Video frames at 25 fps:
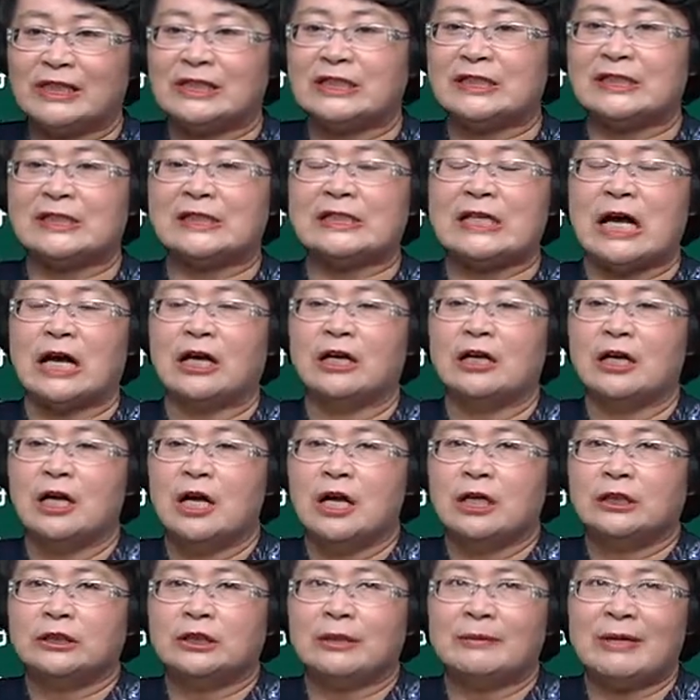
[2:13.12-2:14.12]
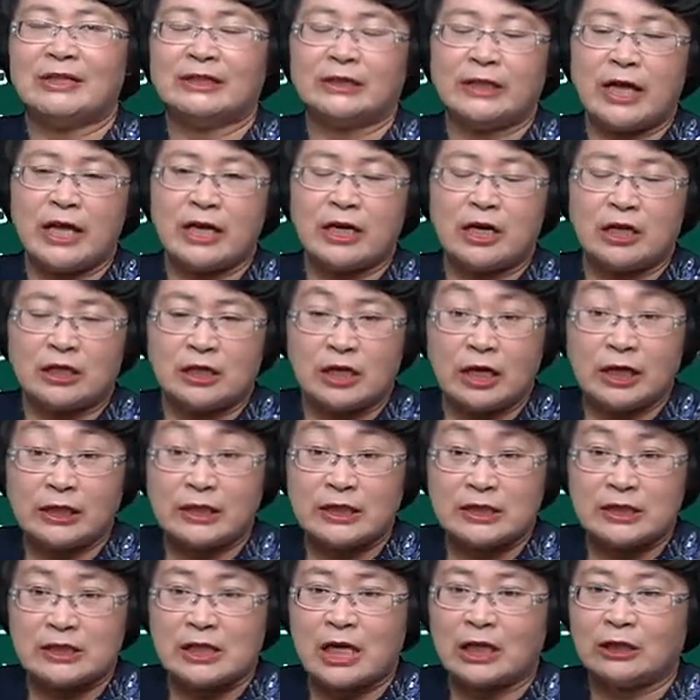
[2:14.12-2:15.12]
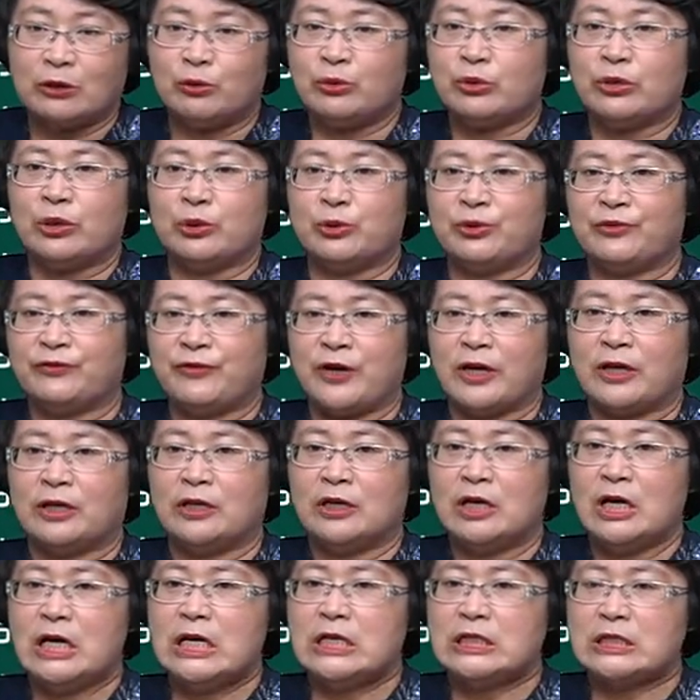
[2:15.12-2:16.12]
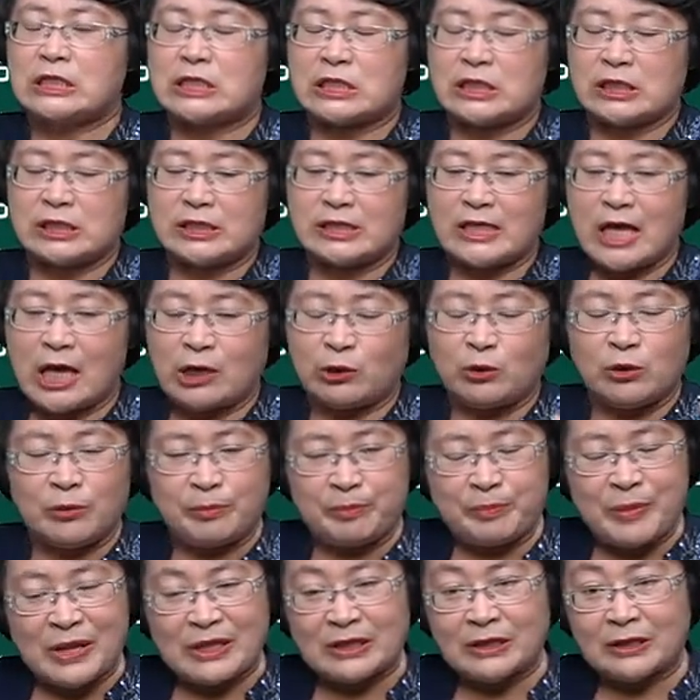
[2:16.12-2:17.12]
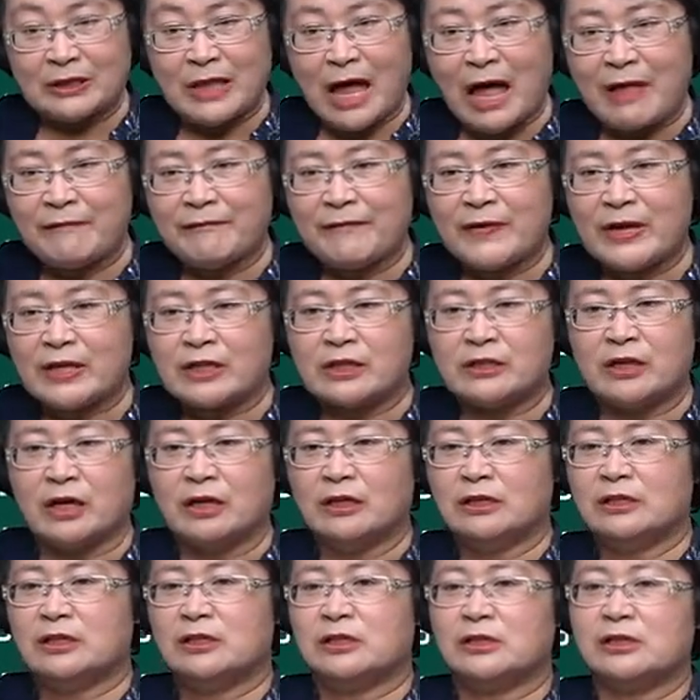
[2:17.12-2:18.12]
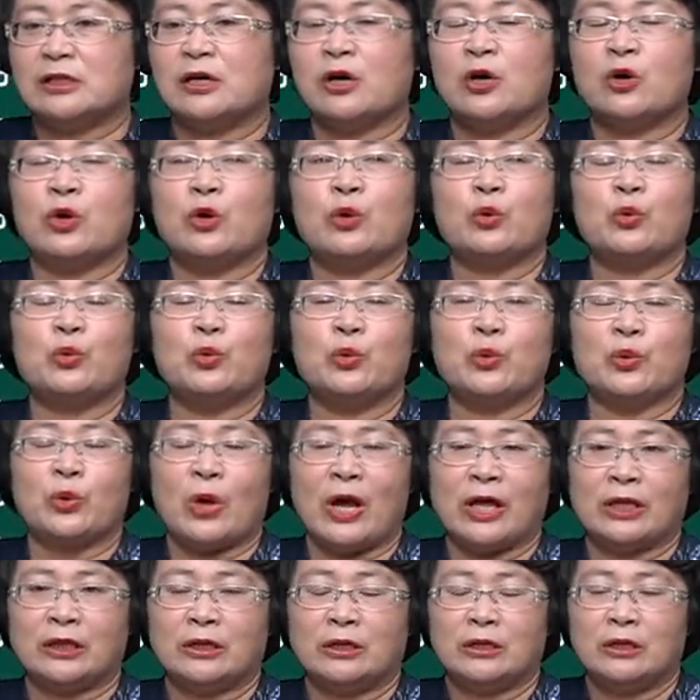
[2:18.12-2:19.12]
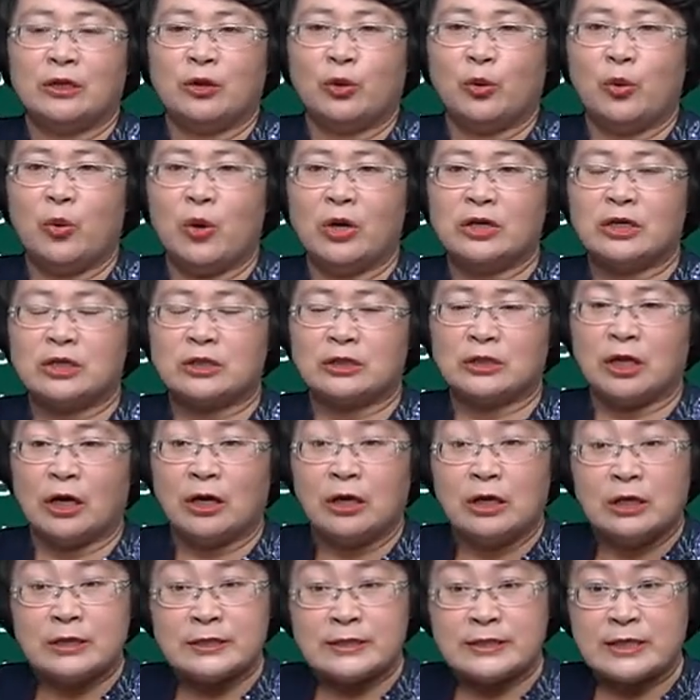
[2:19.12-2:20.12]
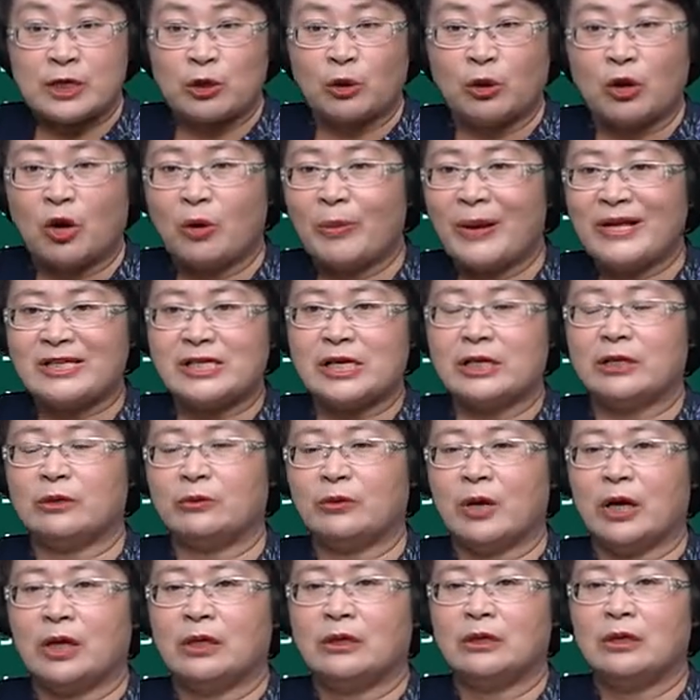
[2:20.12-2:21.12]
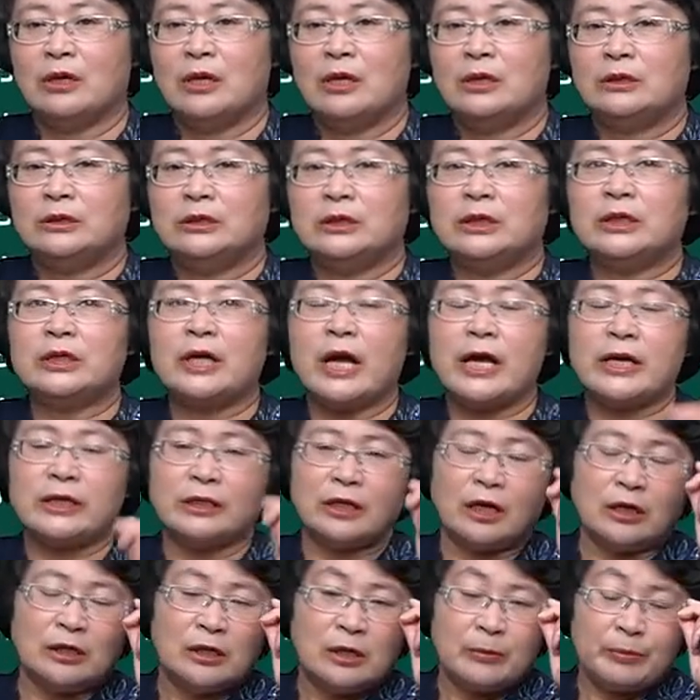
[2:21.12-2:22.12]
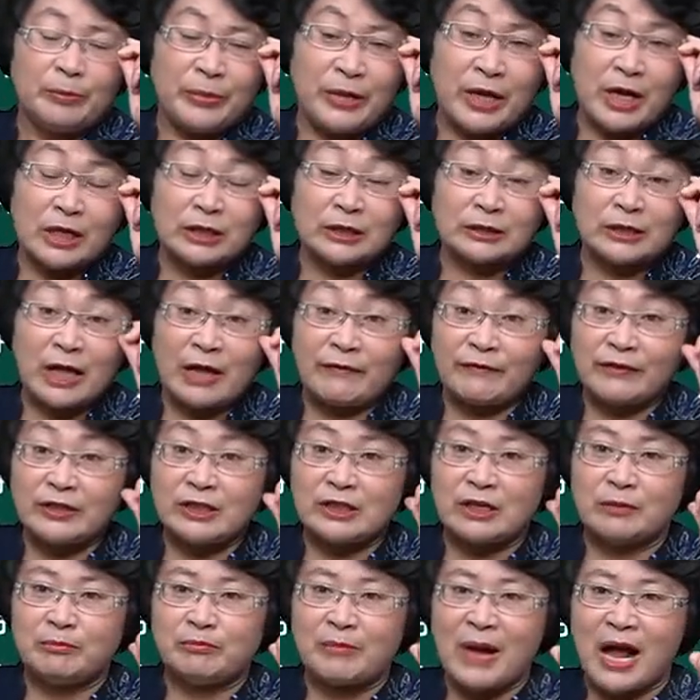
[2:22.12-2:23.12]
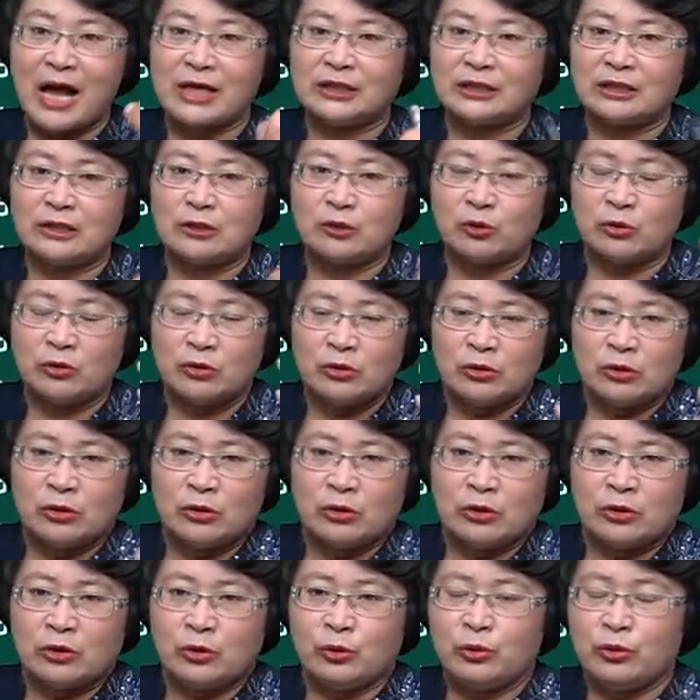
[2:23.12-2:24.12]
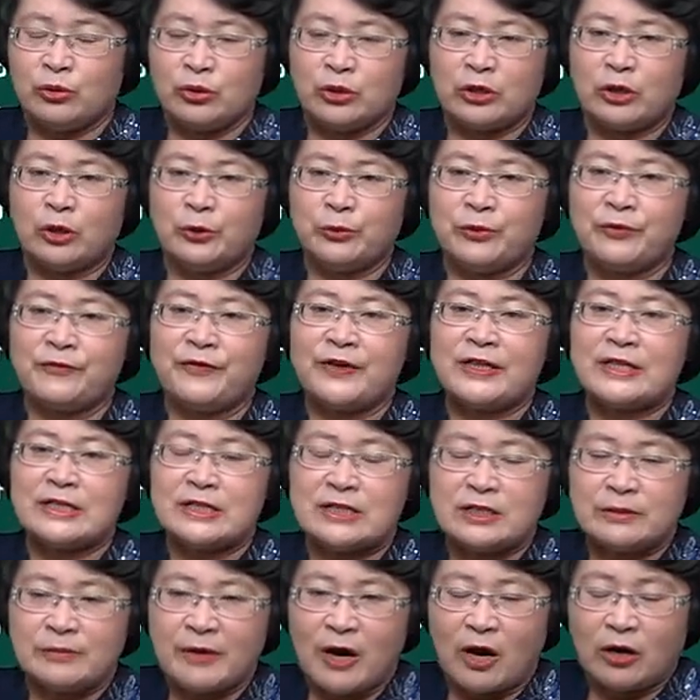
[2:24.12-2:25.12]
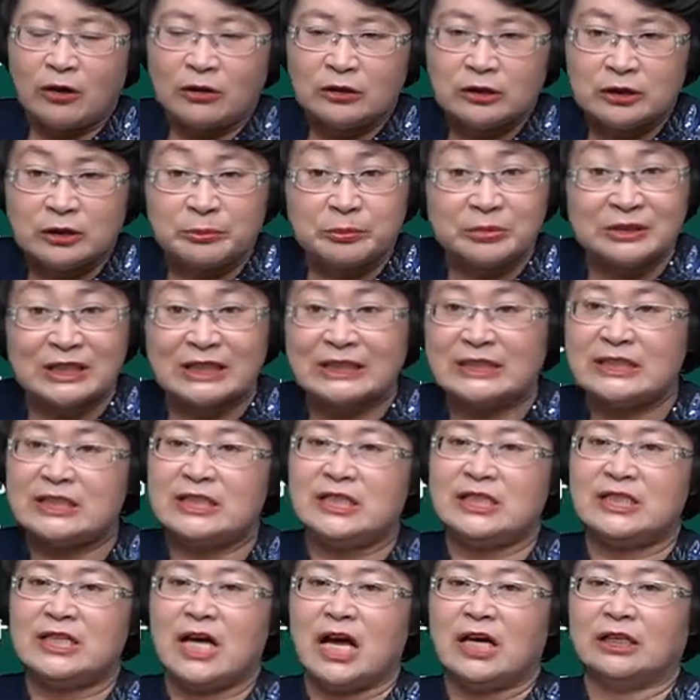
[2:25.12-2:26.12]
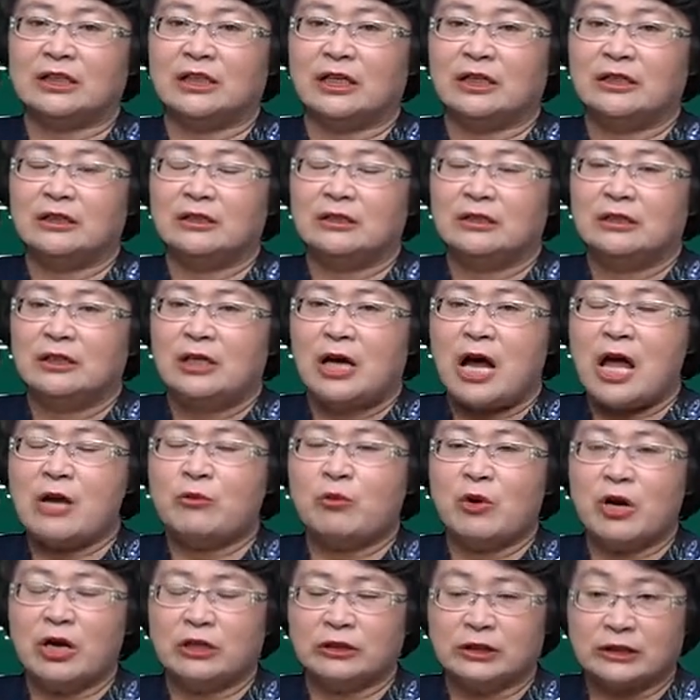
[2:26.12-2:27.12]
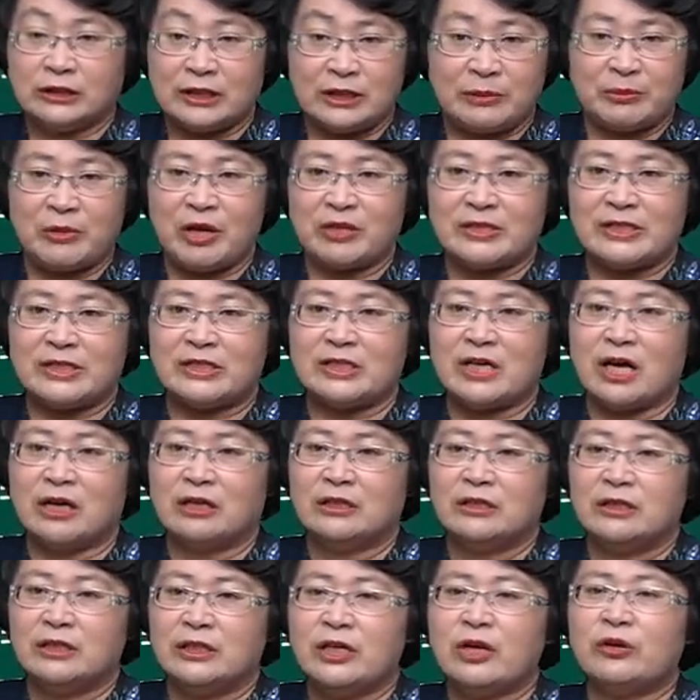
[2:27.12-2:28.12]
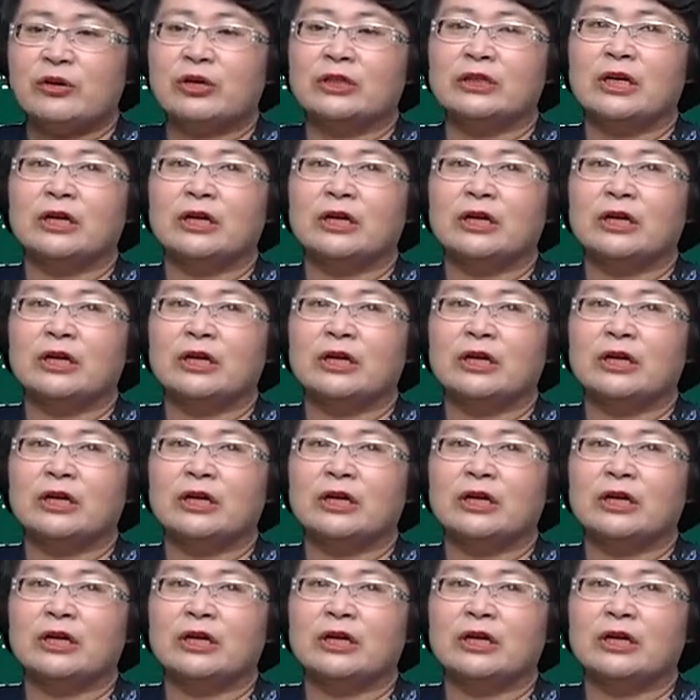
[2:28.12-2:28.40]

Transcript: 能抵进项？那么那个可以抵进项的旅客运费，只限于本单位的呢这个雇员或者是呢接收劳派遣人员。你给呢别的单位的人买的这种旅客运费的机票是不能抵进项的。哎，我可能抵不了进项，也有可